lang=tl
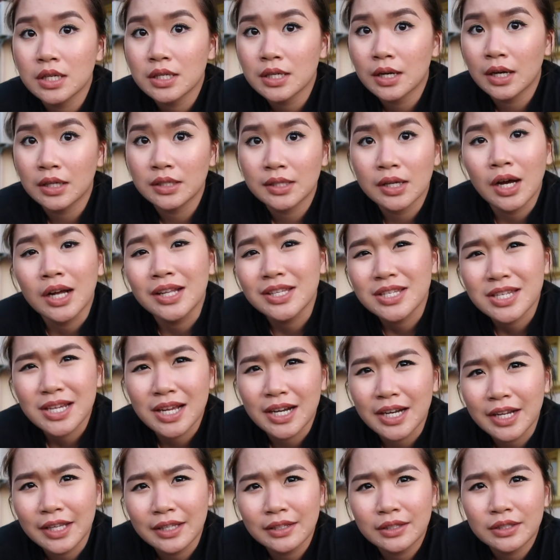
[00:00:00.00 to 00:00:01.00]
sa
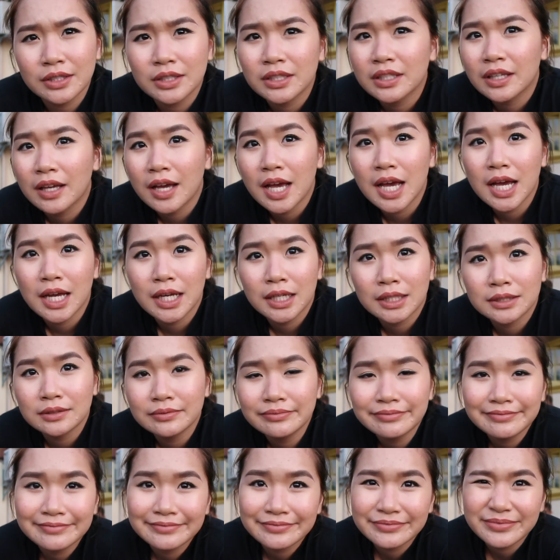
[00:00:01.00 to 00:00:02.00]
sunscreen. And,
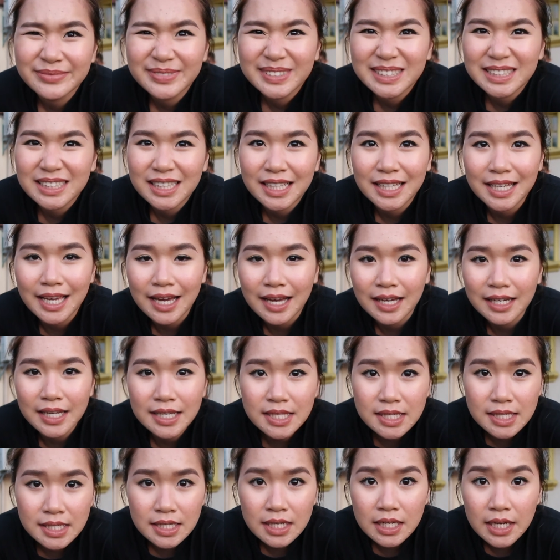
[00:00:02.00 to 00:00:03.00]
yeah,
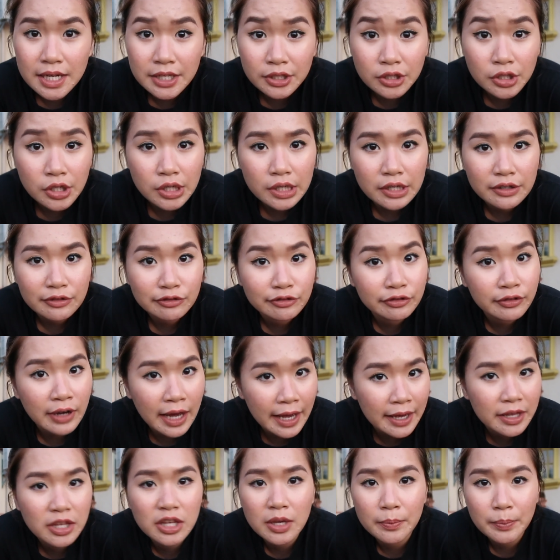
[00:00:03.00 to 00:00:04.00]
let's see later if
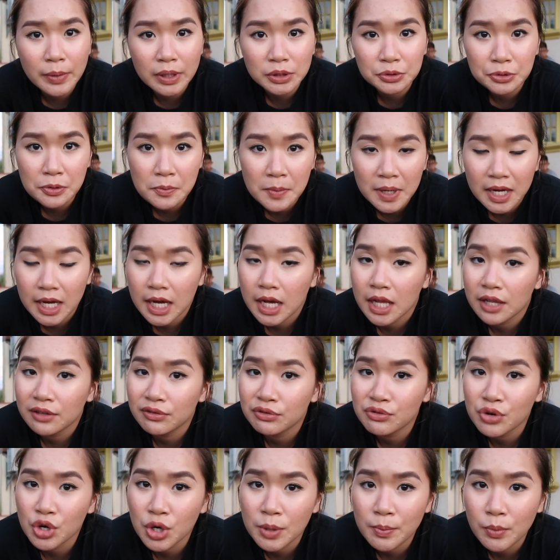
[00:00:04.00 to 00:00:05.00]
kaya niya pang tumagal
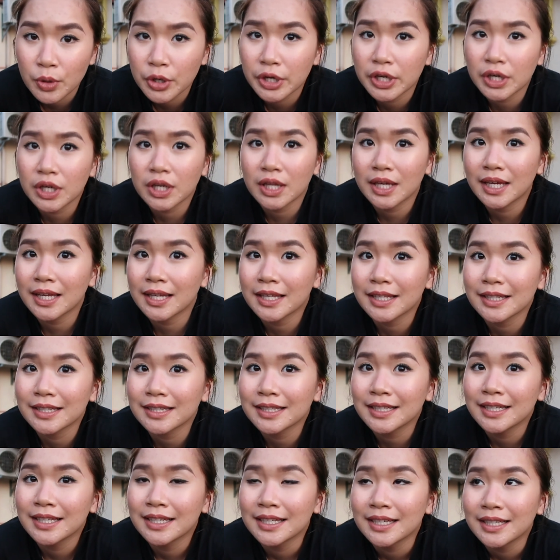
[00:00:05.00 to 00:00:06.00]
for more
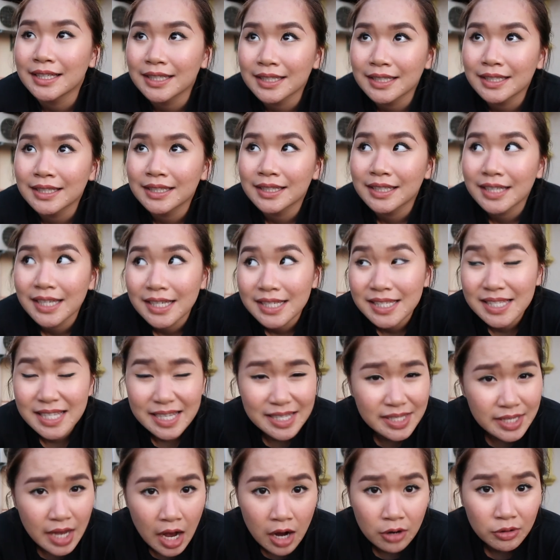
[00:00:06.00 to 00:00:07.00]
than
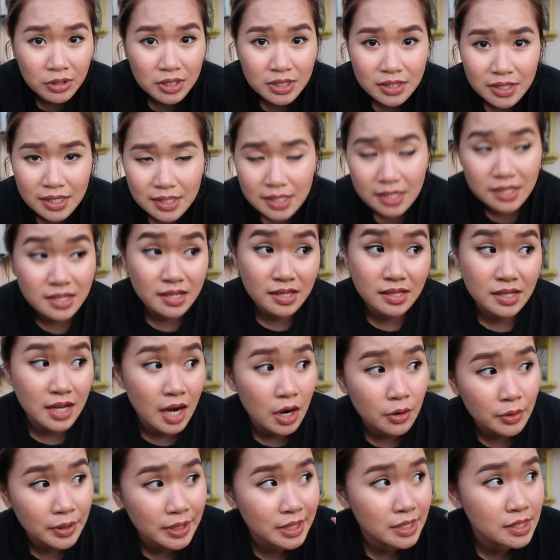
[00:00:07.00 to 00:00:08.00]
6 hours. Kasi 6
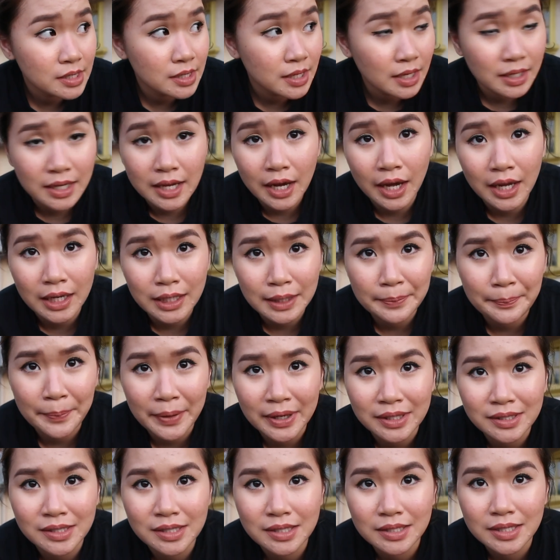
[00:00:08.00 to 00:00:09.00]
hours na
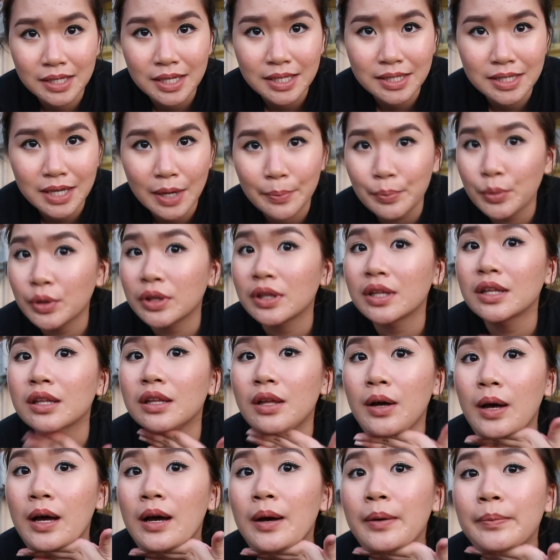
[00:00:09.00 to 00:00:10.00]
nakalipas. Since I put it
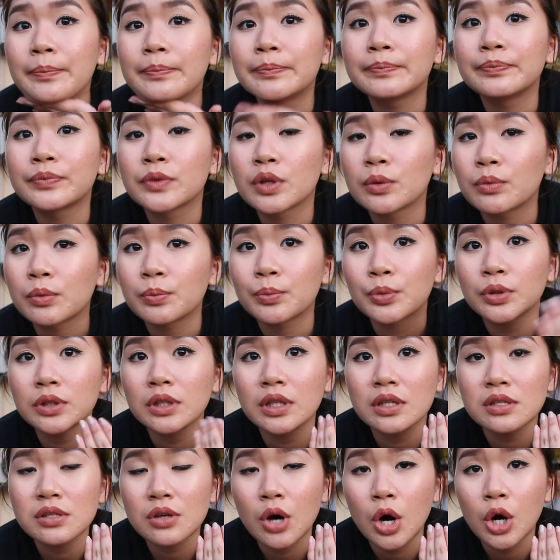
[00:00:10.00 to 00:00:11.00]
up, put
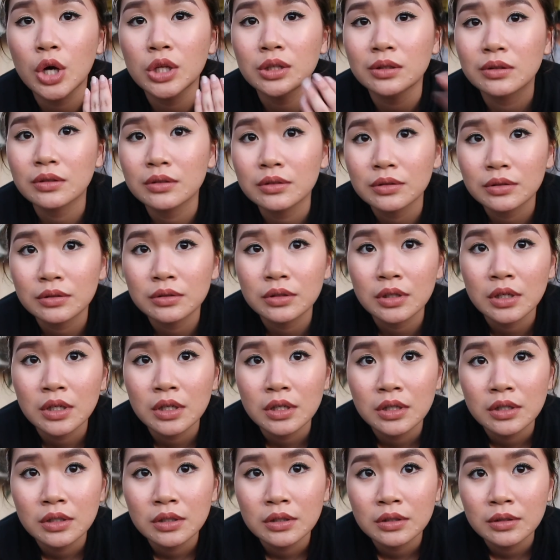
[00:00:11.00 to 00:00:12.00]
this on
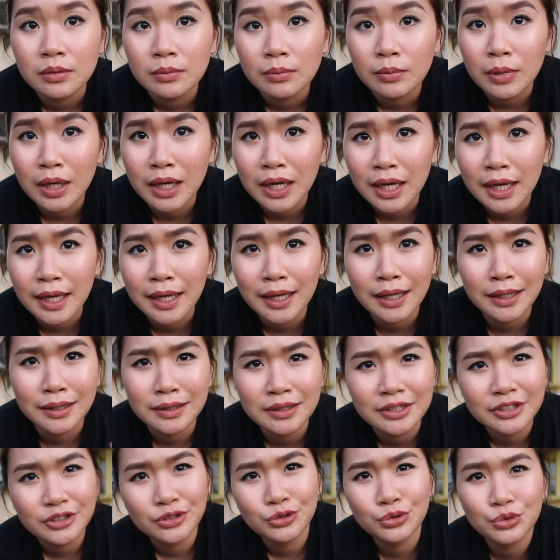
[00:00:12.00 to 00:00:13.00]

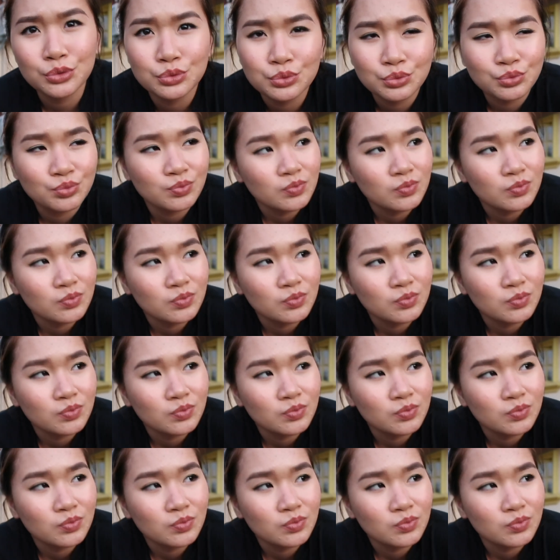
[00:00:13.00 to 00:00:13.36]
by yung